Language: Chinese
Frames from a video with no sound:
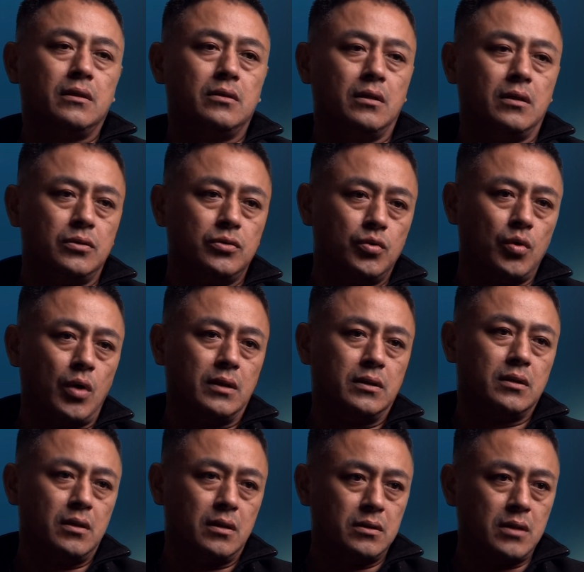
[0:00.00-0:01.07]
呃，选
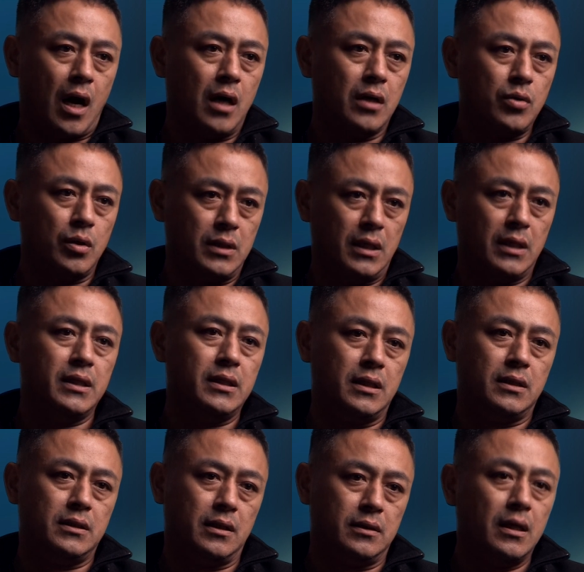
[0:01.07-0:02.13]
择长远的利益
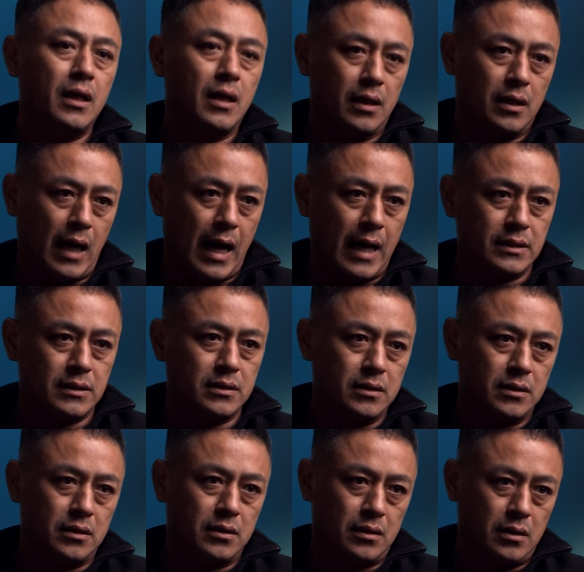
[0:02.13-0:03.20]
的人还
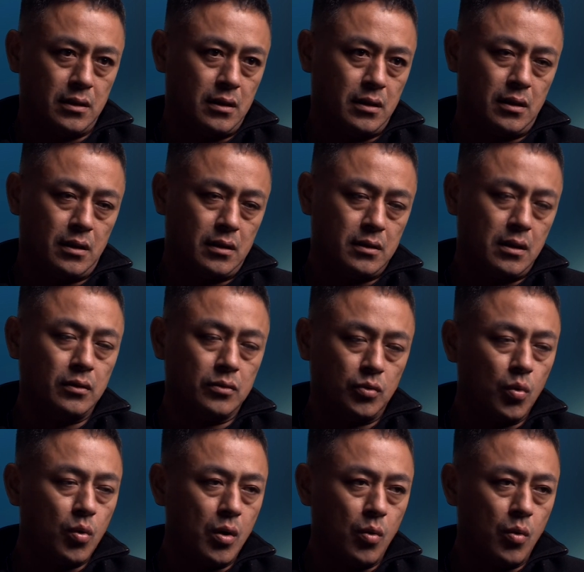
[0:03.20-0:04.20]
是呃更多。